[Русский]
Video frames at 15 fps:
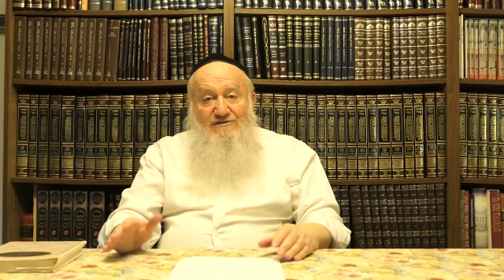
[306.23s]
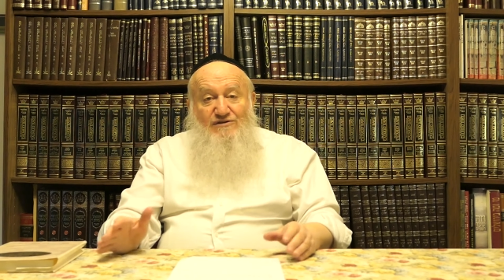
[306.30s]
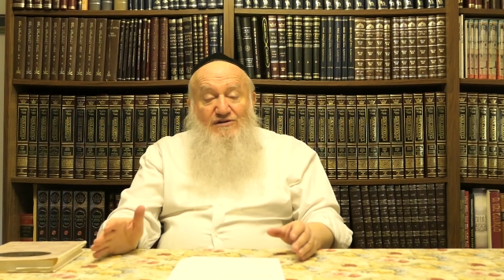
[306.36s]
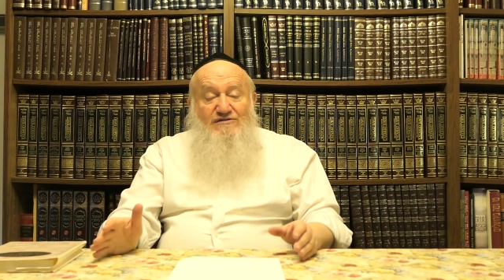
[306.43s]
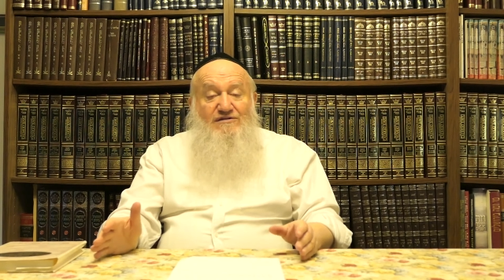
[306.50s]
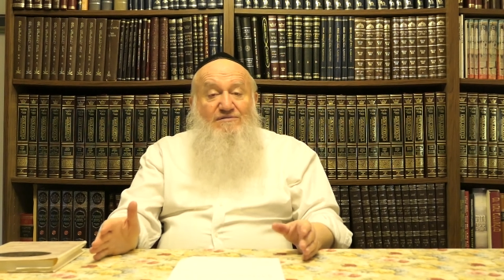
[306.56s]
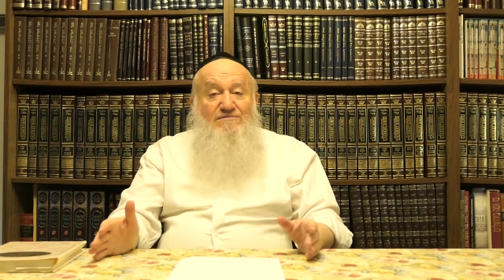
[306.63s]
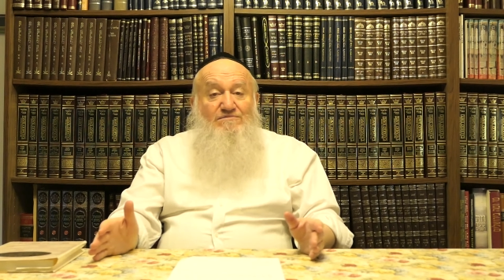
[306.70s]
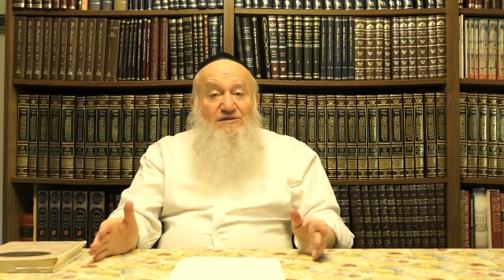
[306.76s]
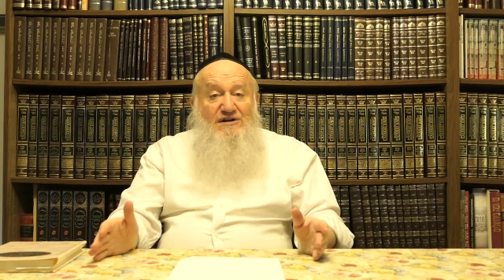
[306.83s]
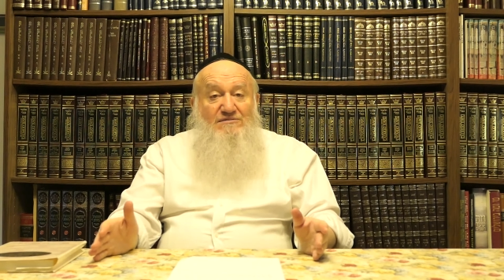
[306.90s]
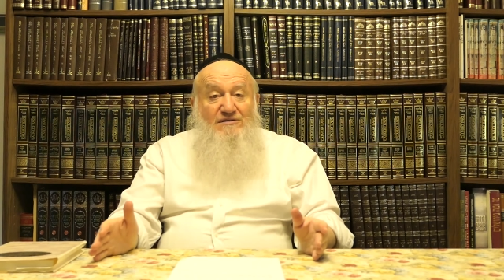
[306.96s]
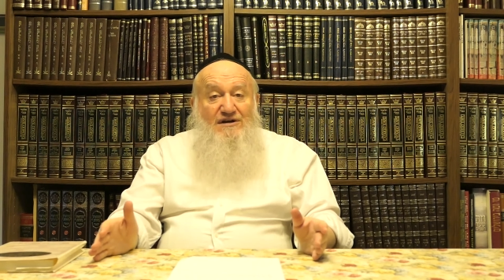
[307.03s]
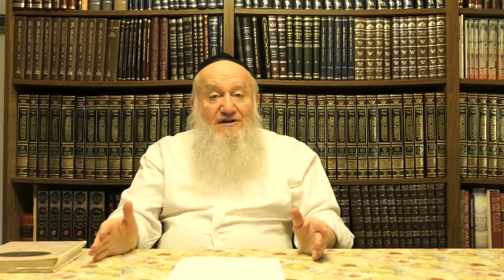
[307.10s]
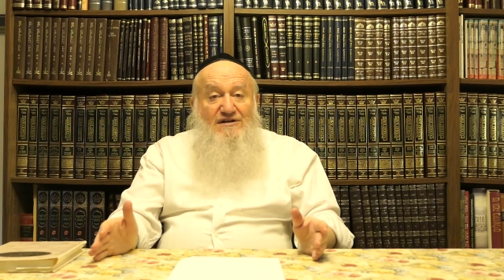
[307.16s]
Вот вам
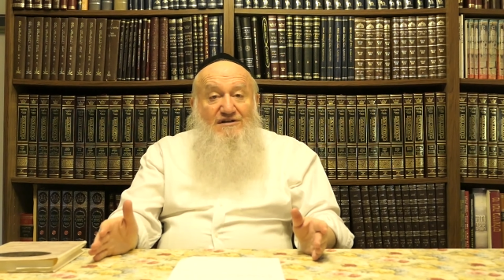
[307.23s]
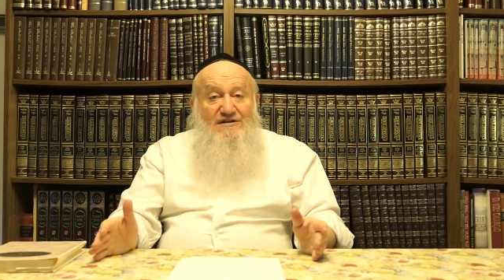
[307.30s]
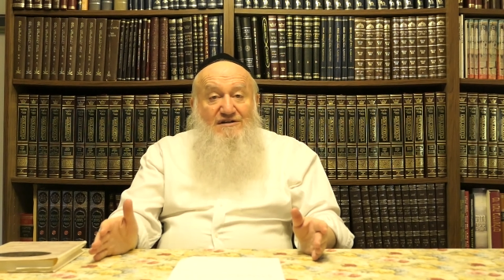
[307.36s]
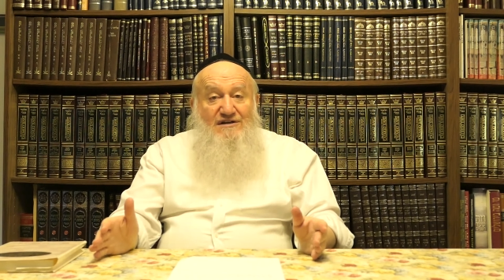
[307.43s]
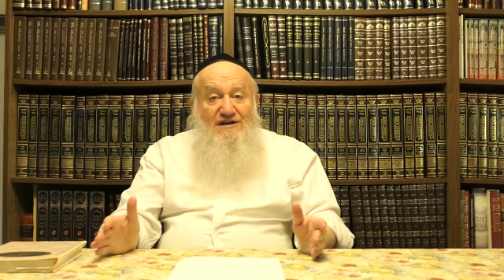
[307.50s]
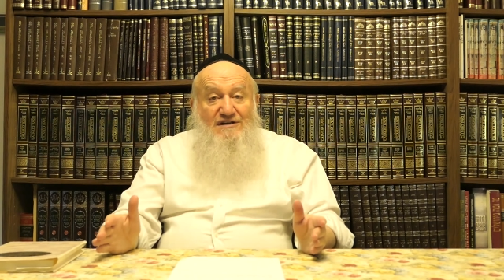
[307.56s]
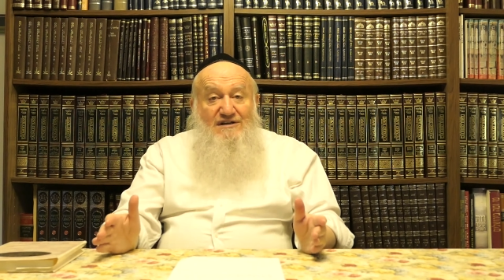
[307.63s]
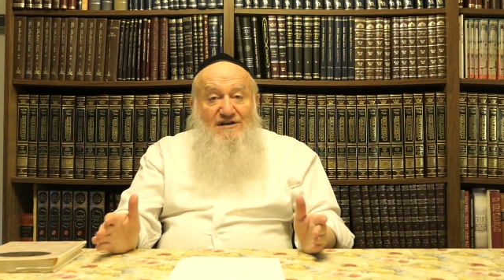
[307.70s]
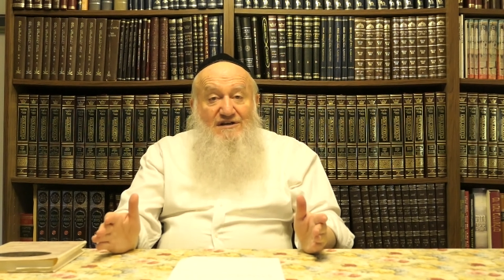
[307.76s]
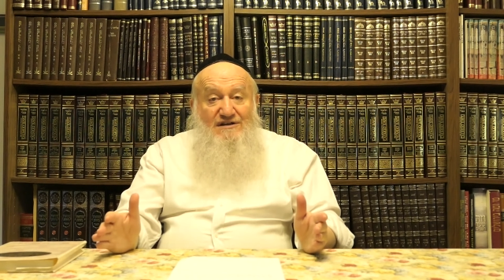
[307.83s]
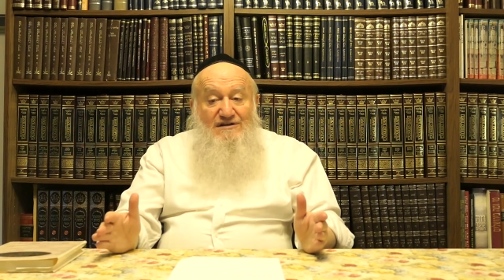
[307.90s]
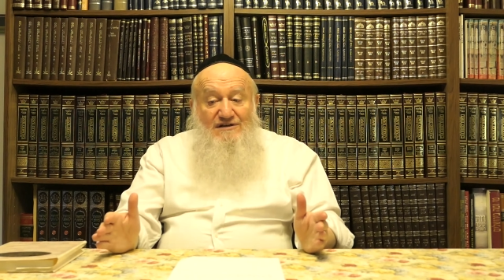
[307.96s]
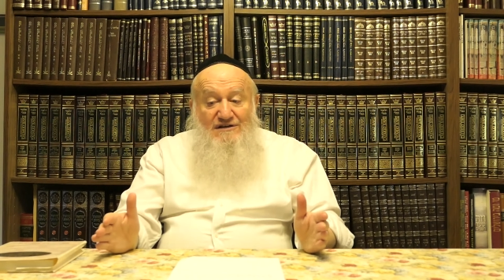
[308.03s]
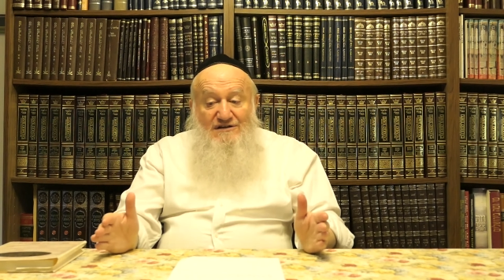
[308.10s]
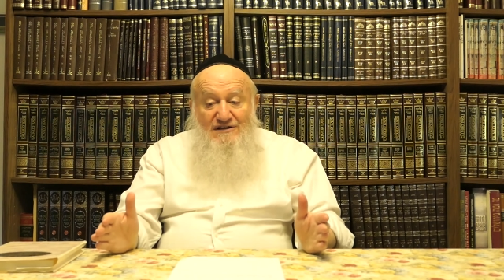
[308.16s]
пример. Это
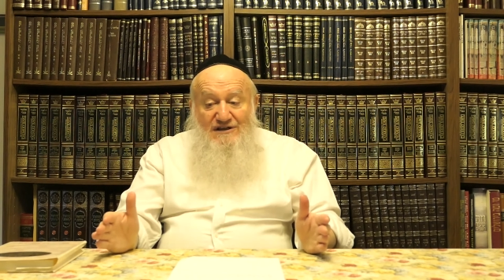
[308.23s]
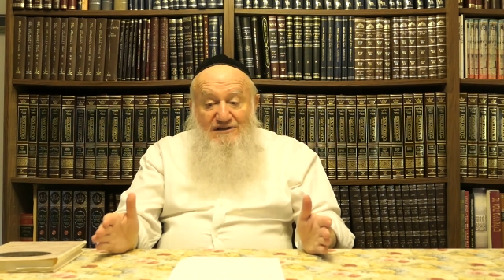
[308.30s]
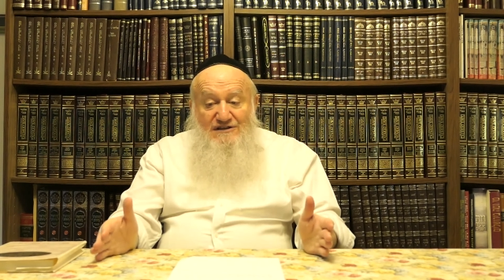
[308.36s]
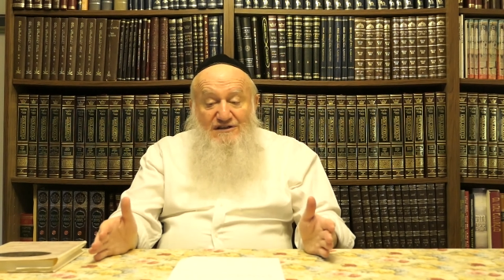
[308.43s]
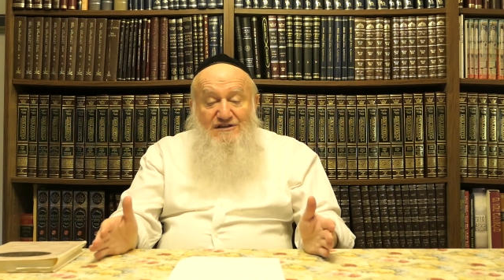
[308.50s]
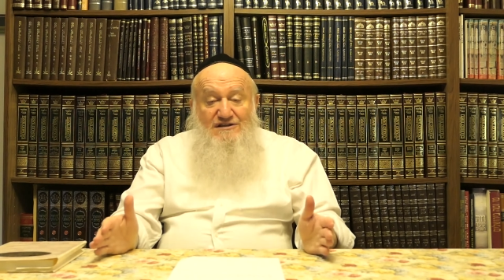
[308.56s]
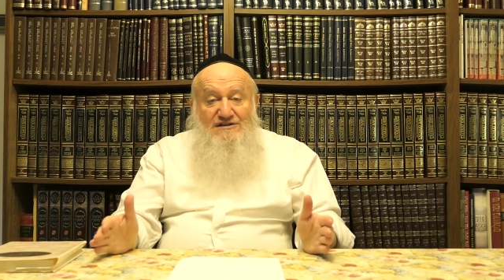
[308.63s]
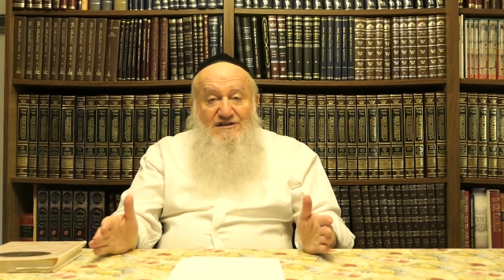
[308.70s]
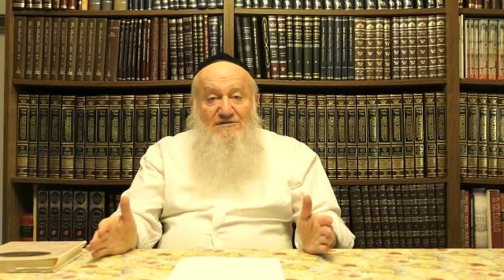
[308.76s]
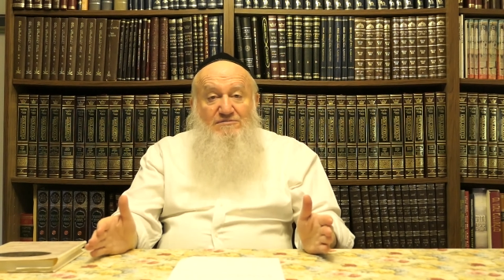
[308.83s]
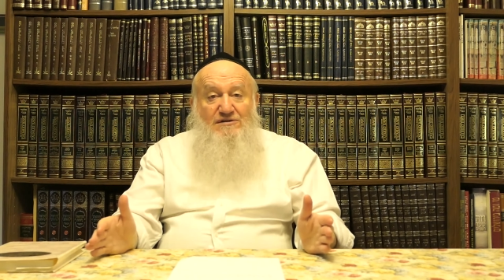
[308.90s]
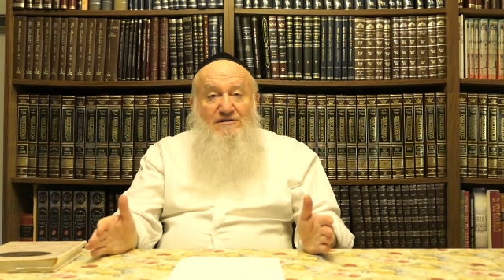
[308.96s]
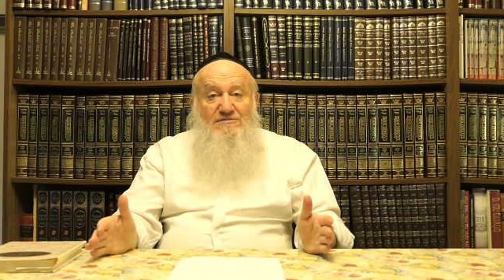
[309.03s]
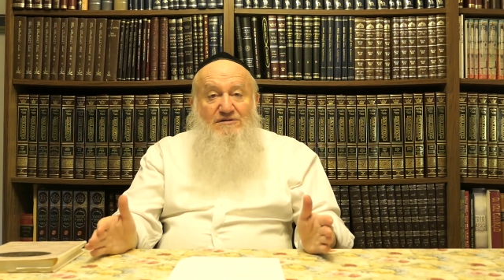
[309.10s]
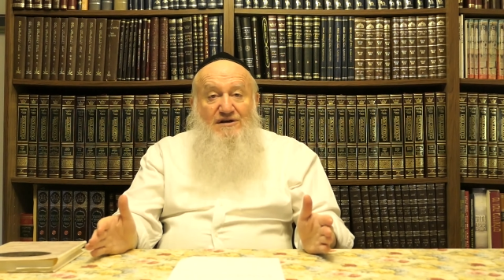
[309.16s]
классический
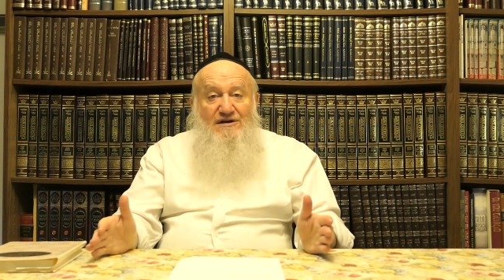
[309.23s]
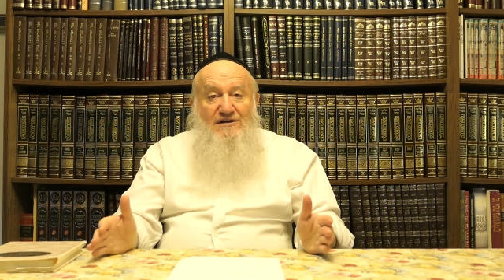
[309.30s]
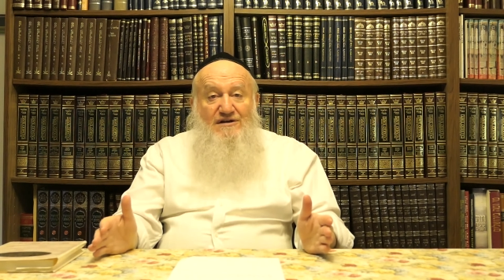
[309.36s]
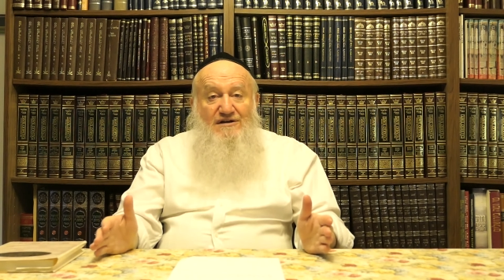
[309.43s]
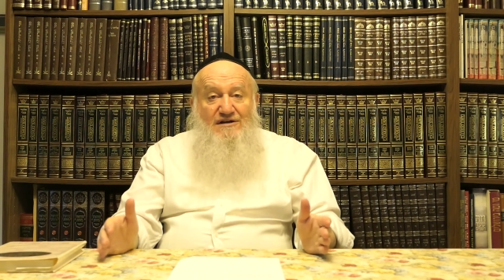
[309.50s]
пример.